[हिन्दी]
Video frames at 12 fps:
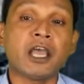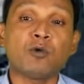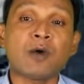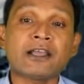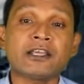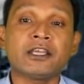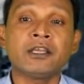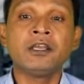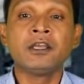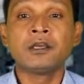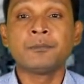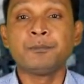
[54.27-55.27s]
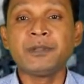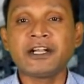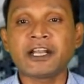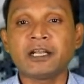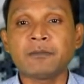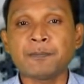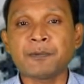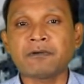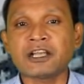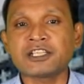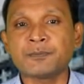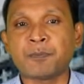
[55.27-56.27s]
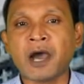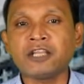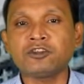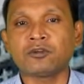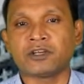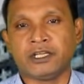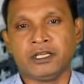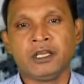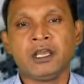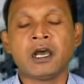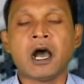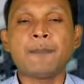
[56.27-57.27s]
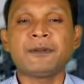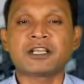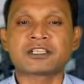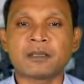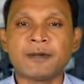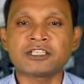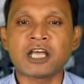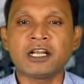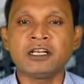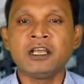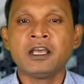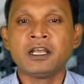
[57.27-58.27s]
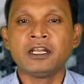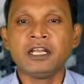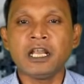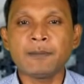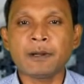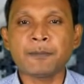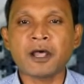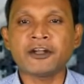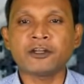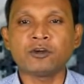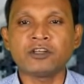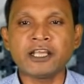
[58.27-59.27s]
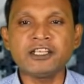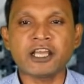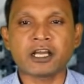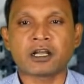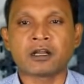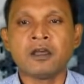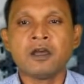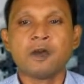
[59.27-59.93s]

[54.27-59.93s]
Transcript: यह हुआ कि ब्रिटेन में प्रवासी भारतीयों ने अपना समर्थन लेबर पार्टी को नहीं देकर